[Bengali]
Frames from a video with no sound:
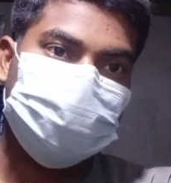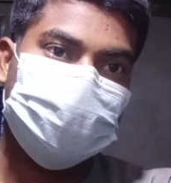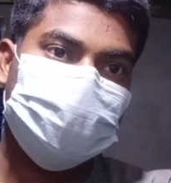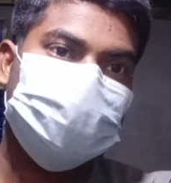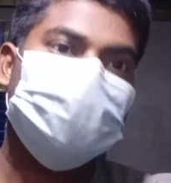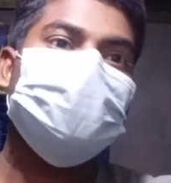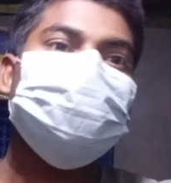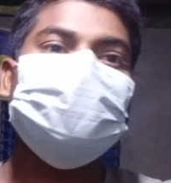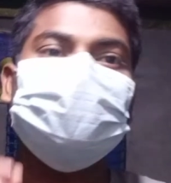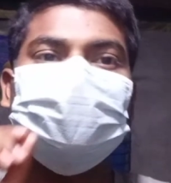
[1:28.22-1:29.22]
এই খাবারগুলো
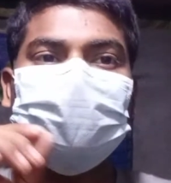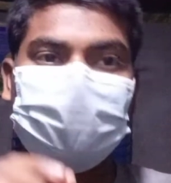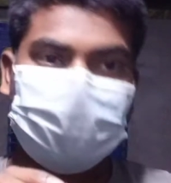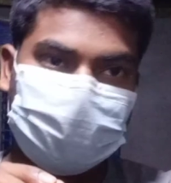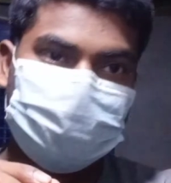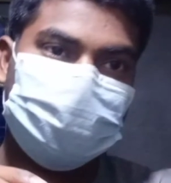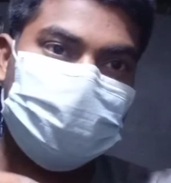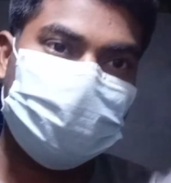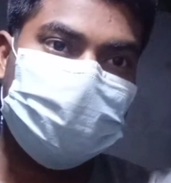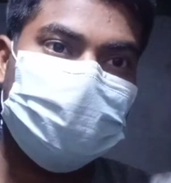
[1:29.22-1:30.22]
যদি
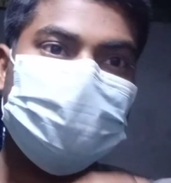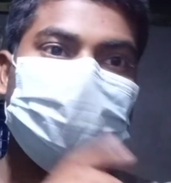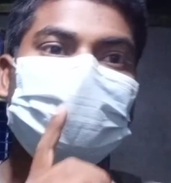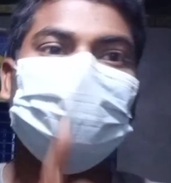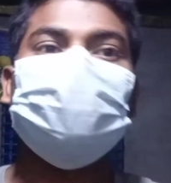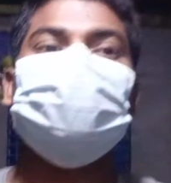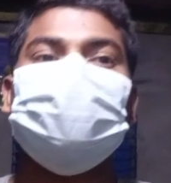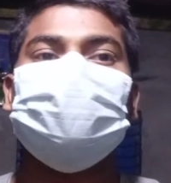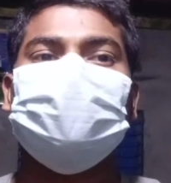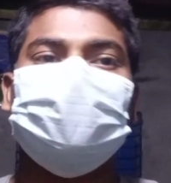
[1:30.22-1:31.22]
নিয়মিত খান
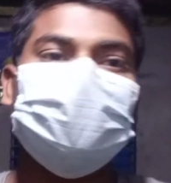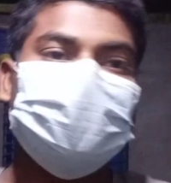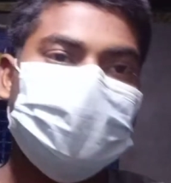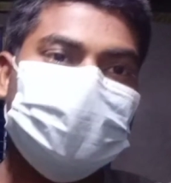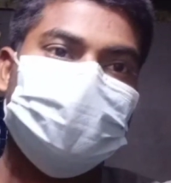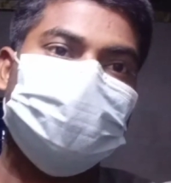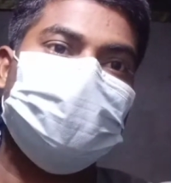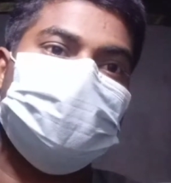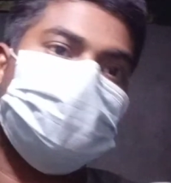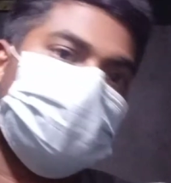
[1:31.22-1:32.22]
আর যদি
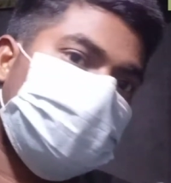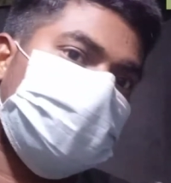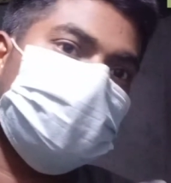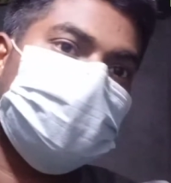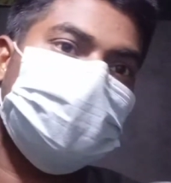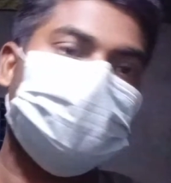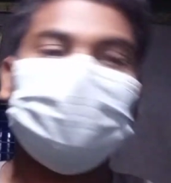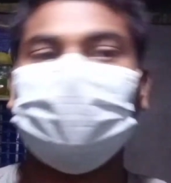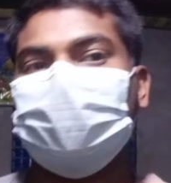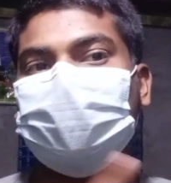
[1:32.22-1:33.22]
হস্তমৈথুন না করেন
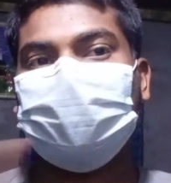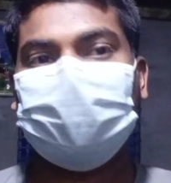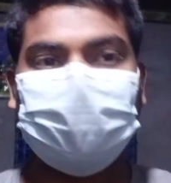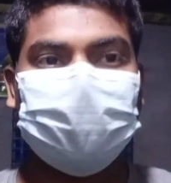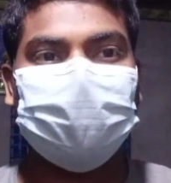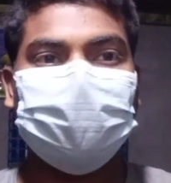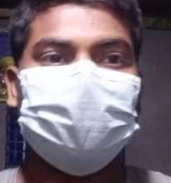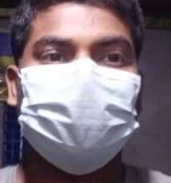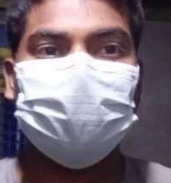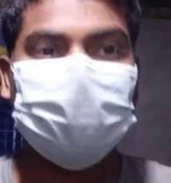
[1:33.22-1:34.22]
তাহলে আপনার
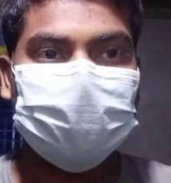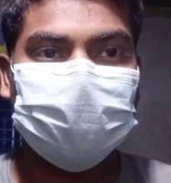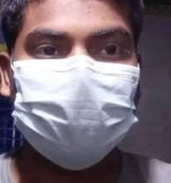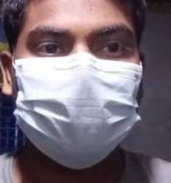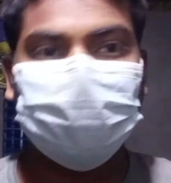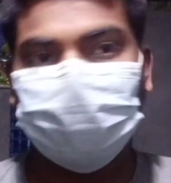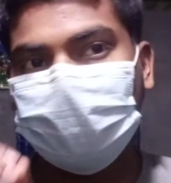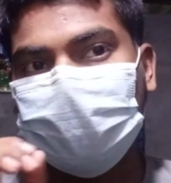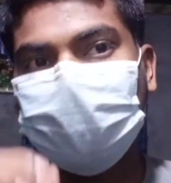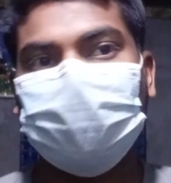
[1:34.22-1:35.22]
যৌনশক্তি
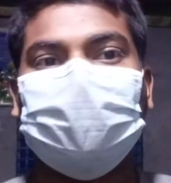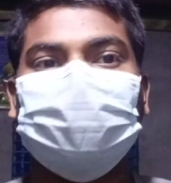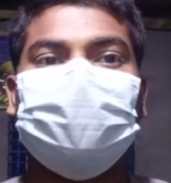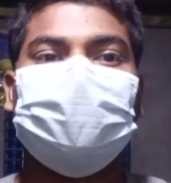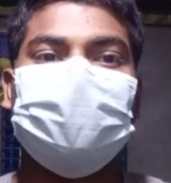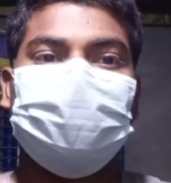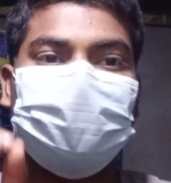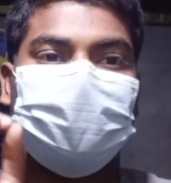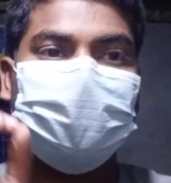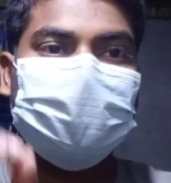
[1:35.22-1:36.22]
একশো গুণ বেড়ে
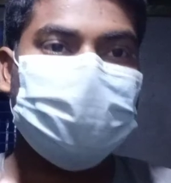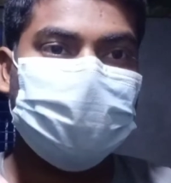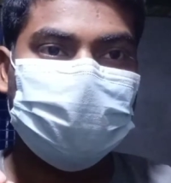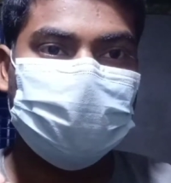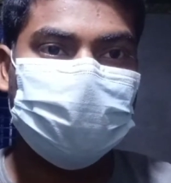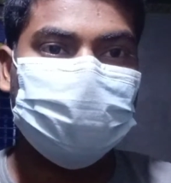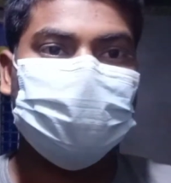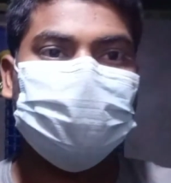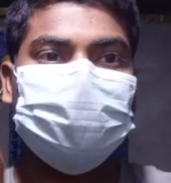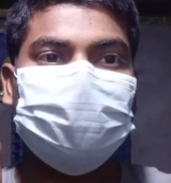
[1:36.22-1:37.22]
যাবে
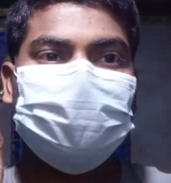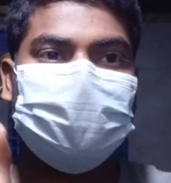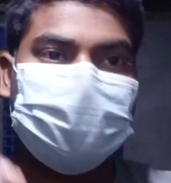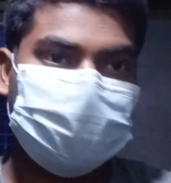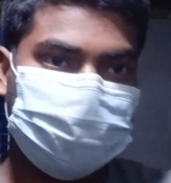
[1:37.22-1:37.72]
আর লিঙ্গ